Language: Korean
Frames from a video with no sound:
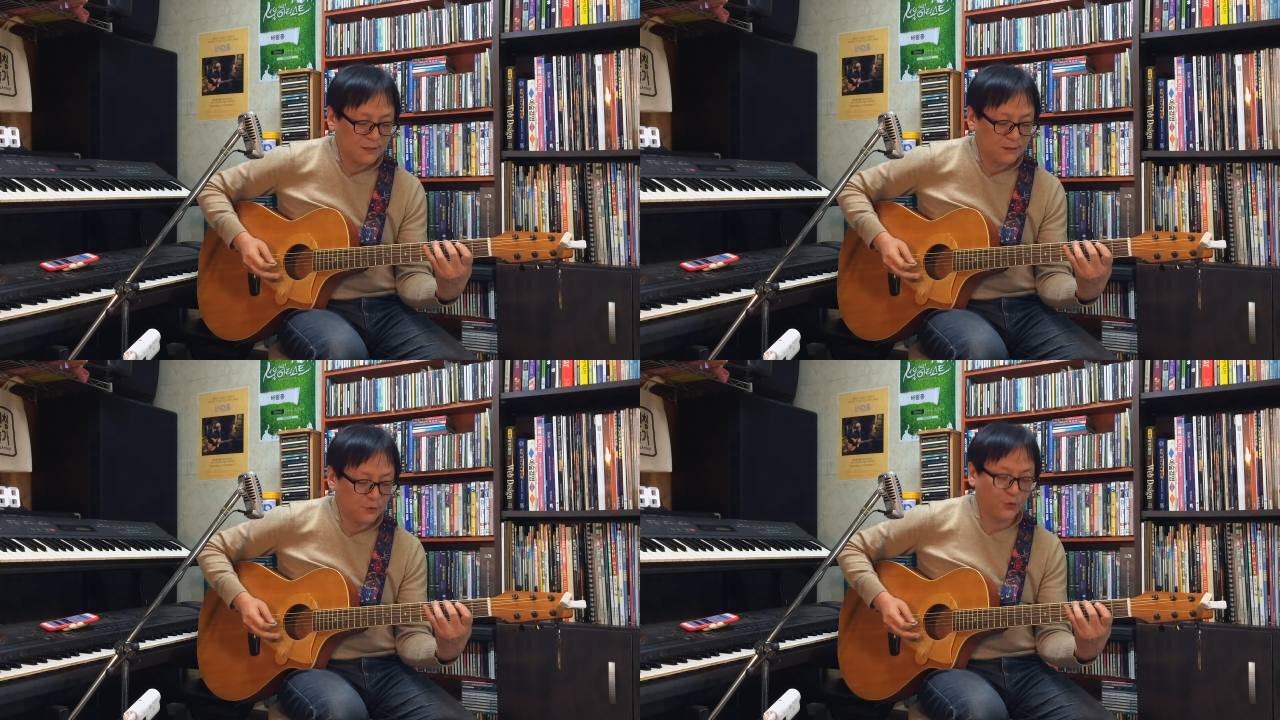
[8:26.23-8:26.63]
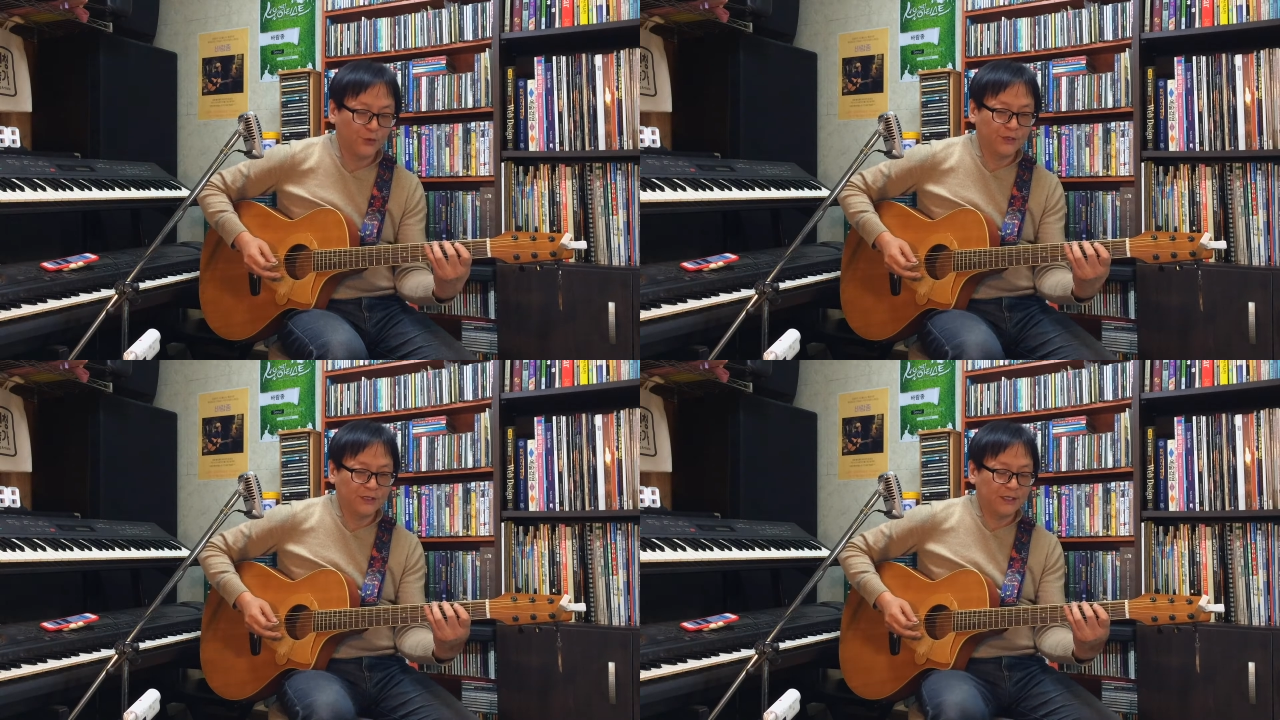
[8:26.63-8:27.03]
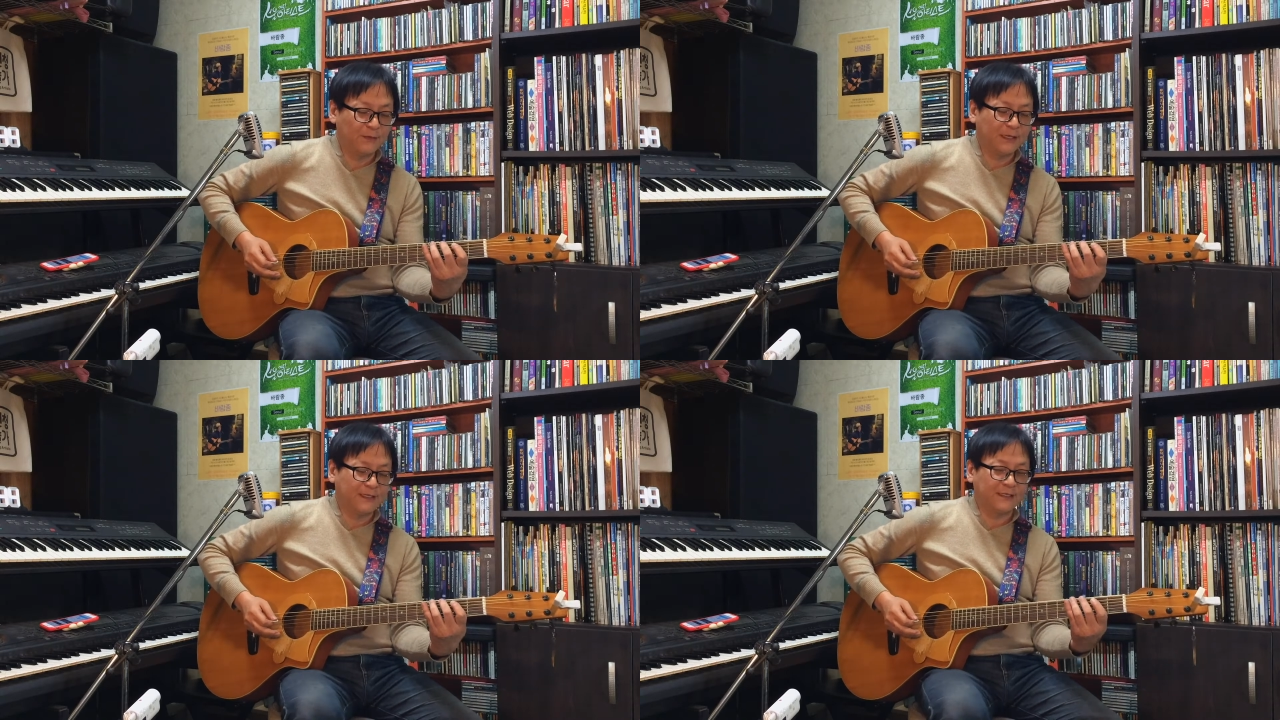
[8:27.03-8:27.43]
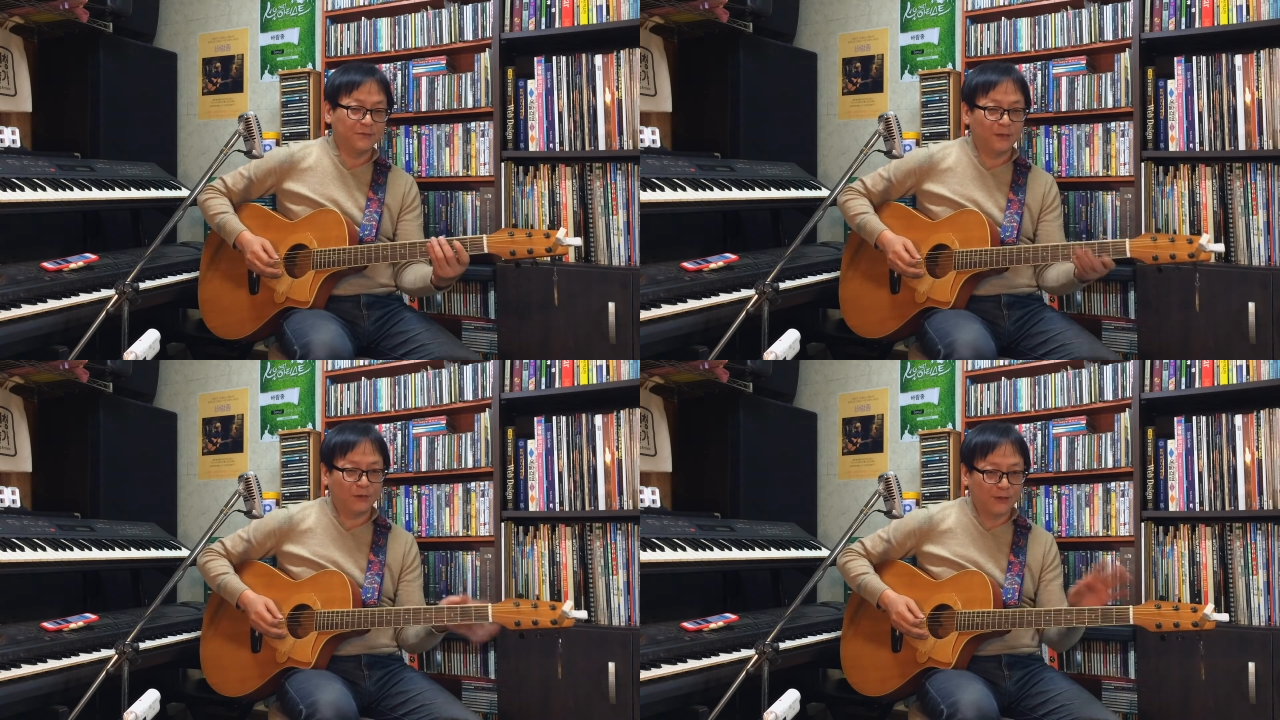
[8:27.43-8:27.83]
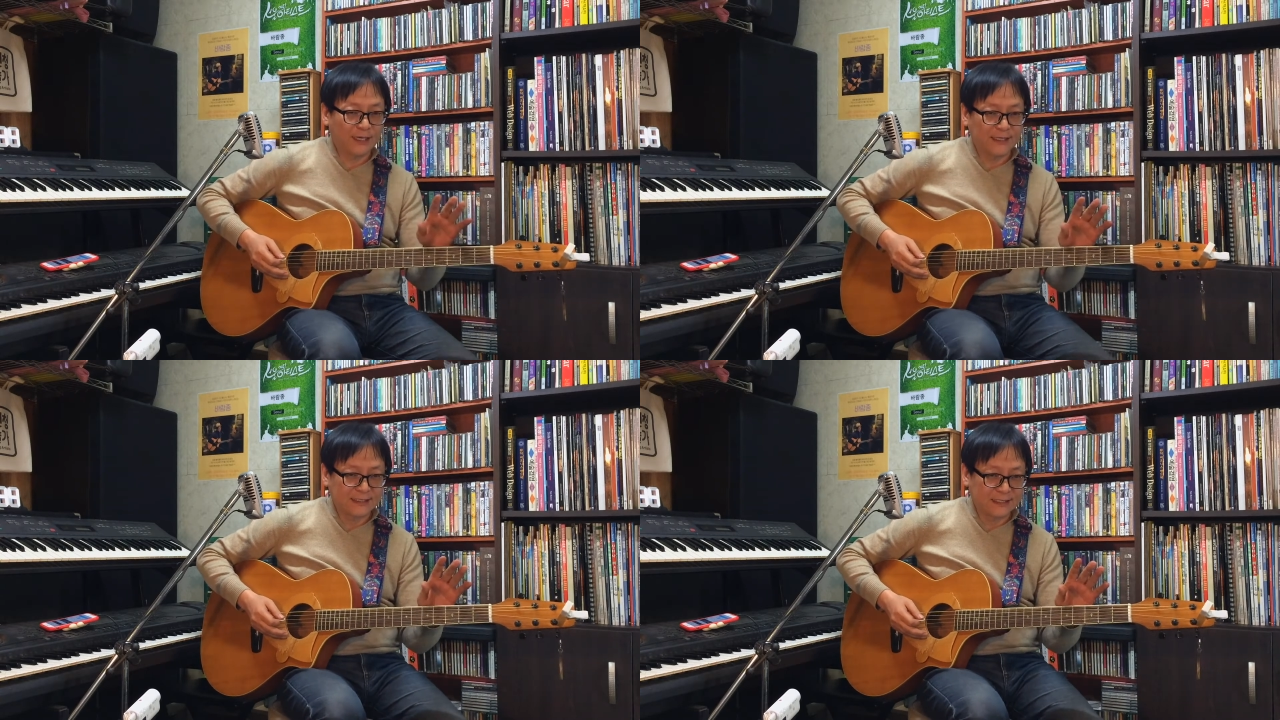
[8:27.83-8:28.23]
이런 느낌의 이제 음의
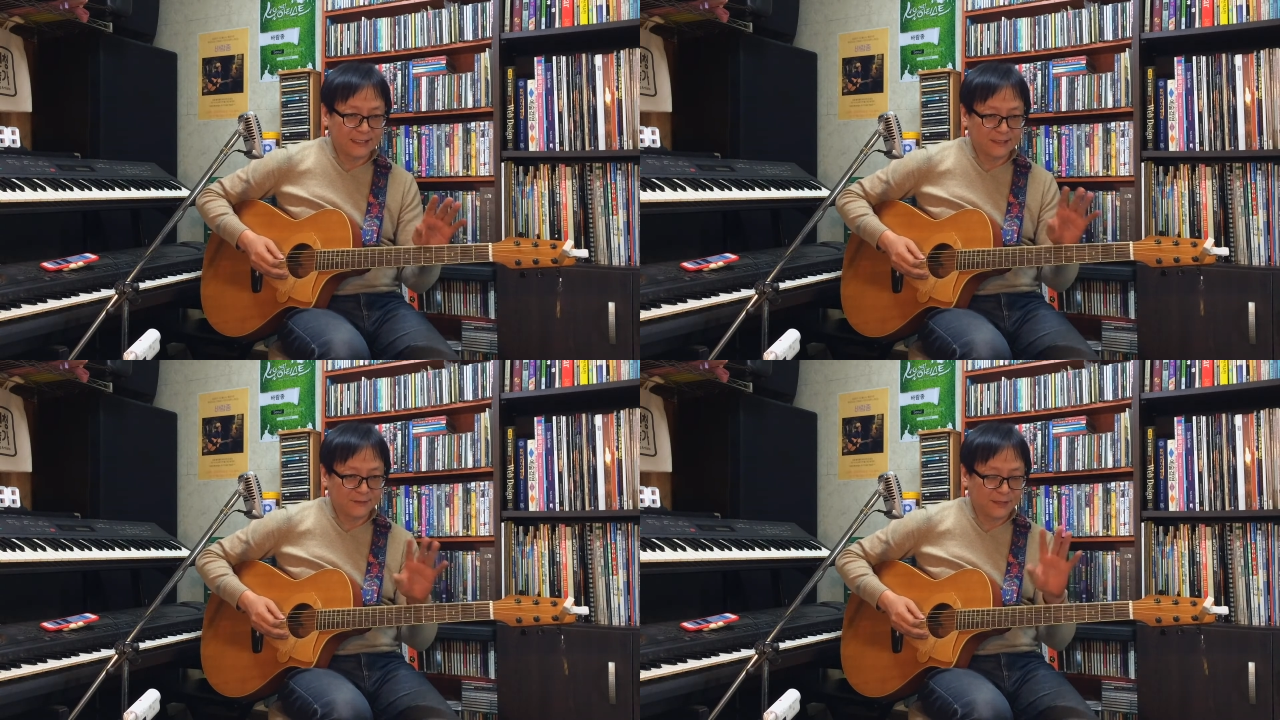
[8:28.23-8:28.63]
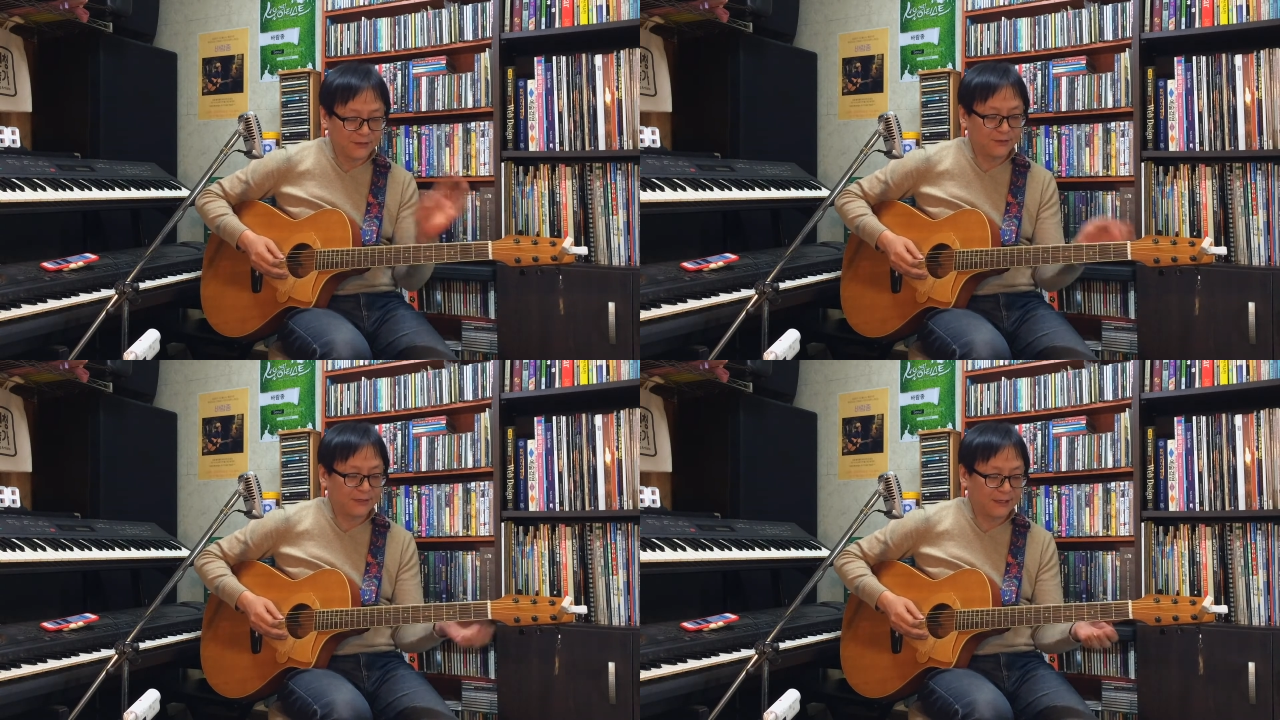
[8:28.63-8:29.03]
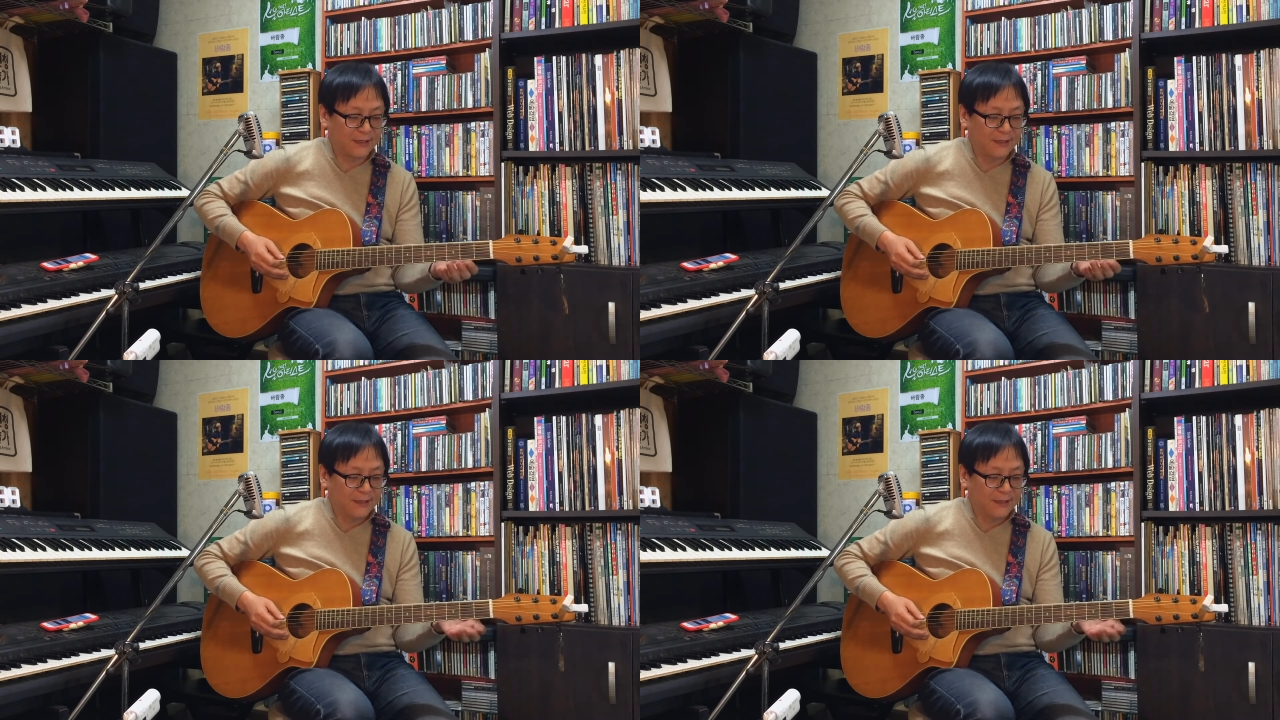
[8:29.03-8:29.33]
변화가 이제 그 패턴에